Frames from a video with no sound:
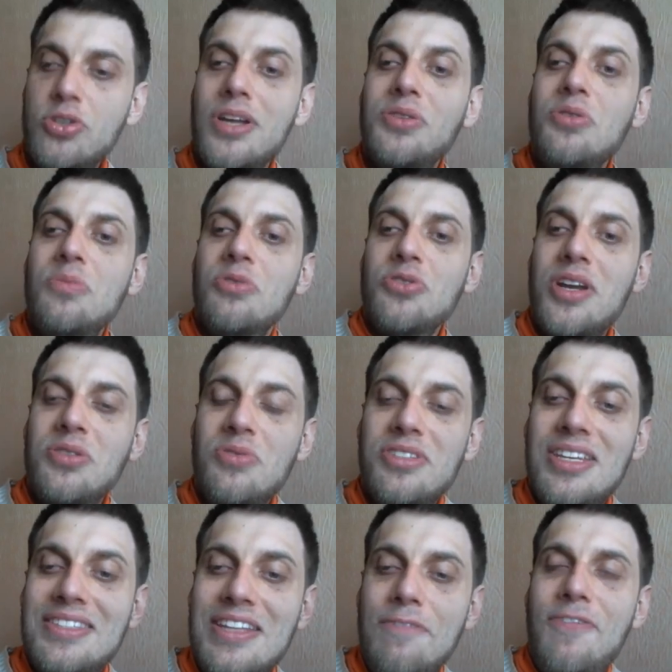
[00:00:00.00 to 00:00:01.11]
Bonjour à toutes, bonjour à tous,
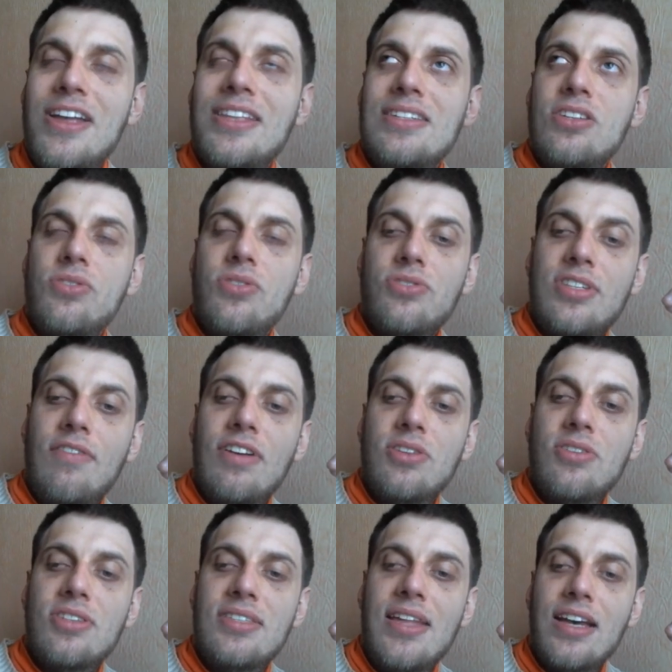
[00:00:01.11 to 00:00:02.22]
c'est Stéphane des échanges de savoir
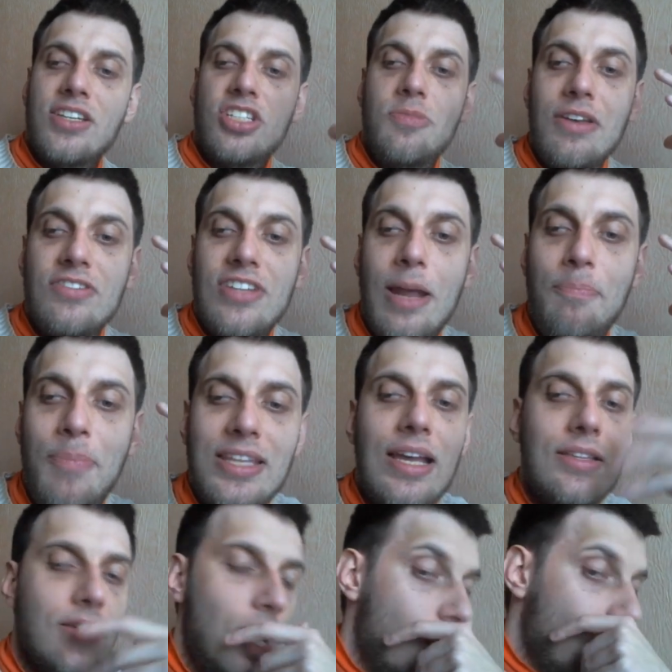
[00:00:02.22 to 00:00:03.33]
de scénar, j'espère que de la
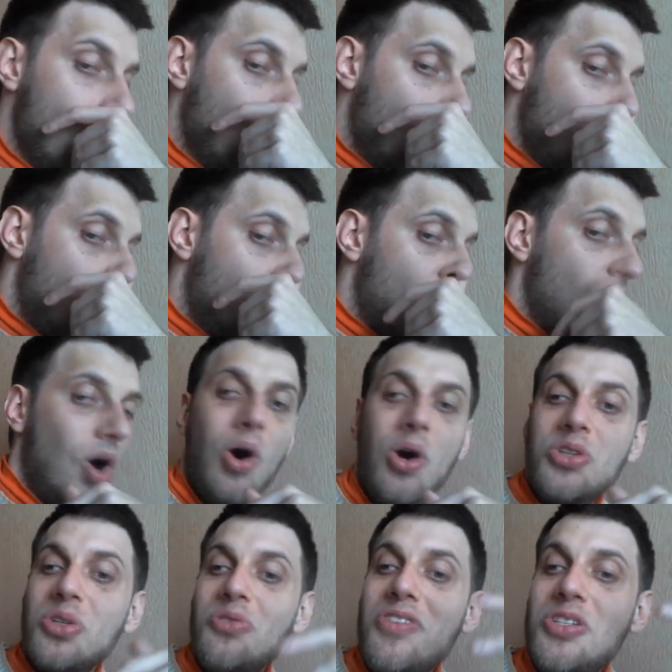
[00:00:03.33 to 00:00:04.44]
patate.
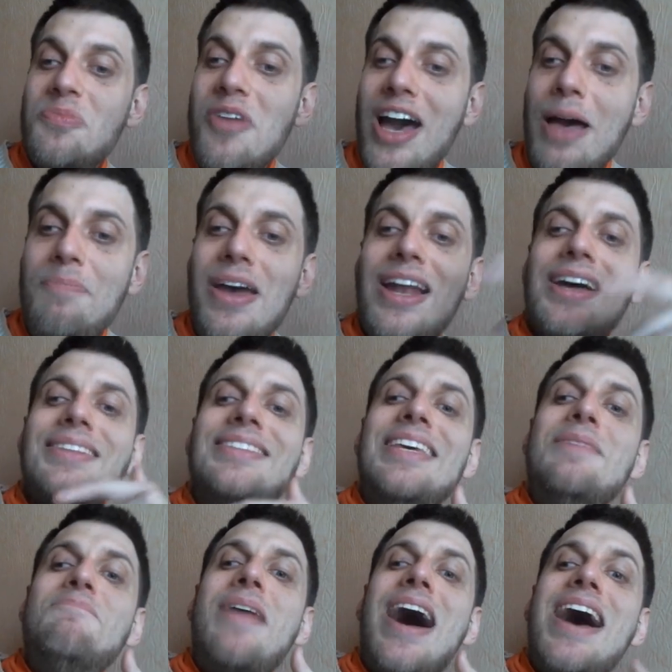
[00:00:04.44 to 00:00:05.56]
Aujourd'hui, je me rappelle un
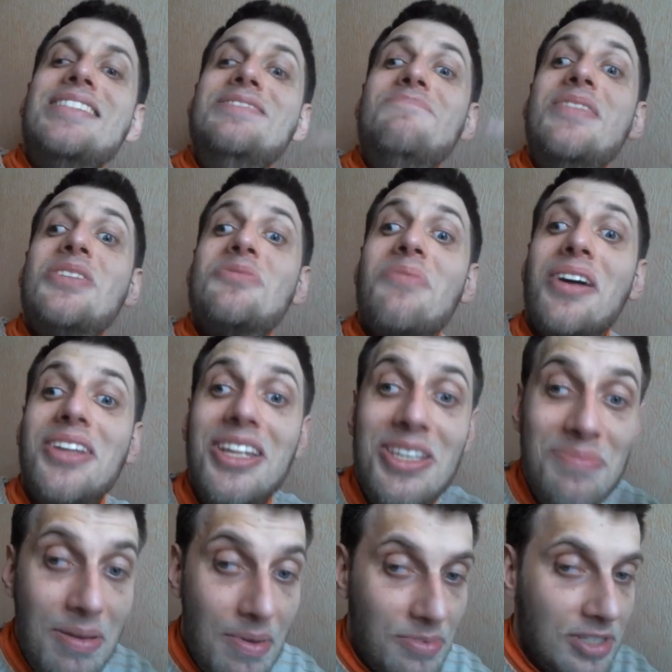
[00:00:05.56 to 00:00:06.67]
débat animé sur un
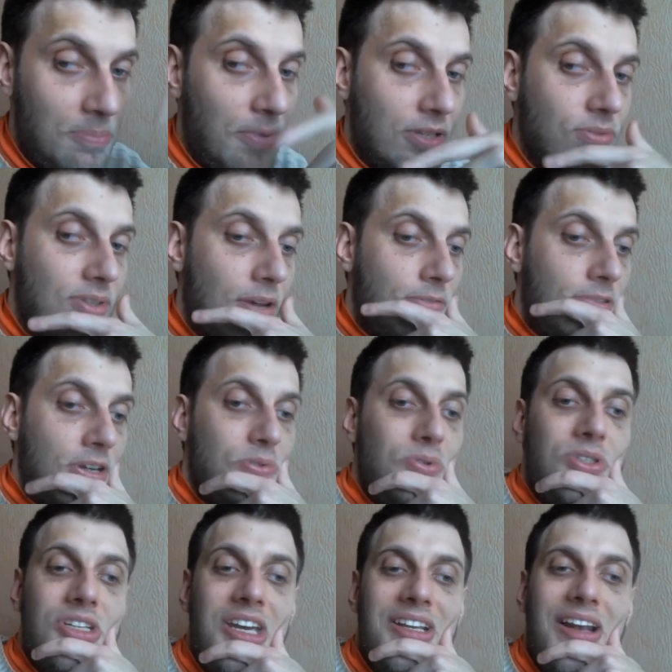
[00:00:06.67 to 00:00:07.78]
animé, même si c'est pas tout à fait le
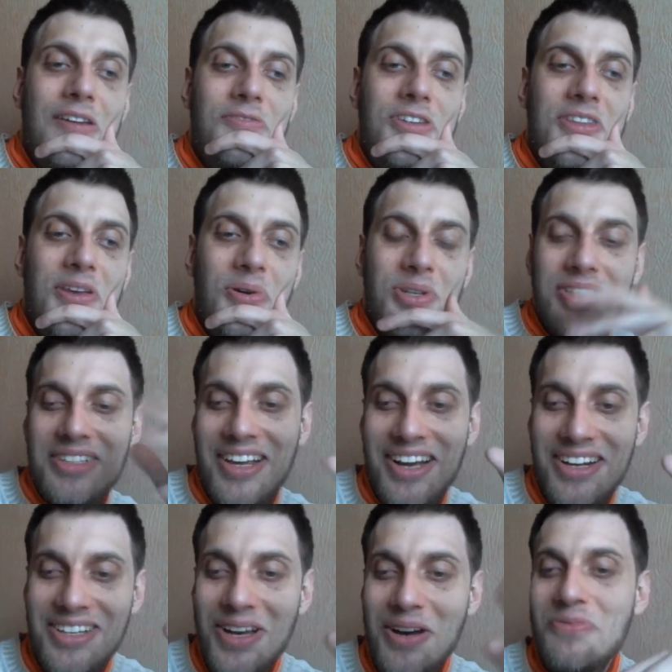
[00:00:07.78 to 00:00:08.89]
sujet de la vidéo, ça a
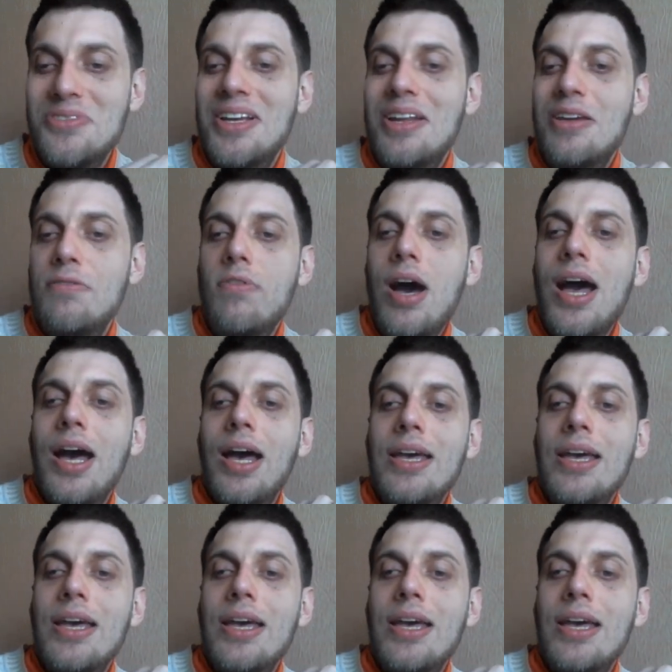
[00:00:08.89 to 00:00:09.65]
un lien, vous allez voir.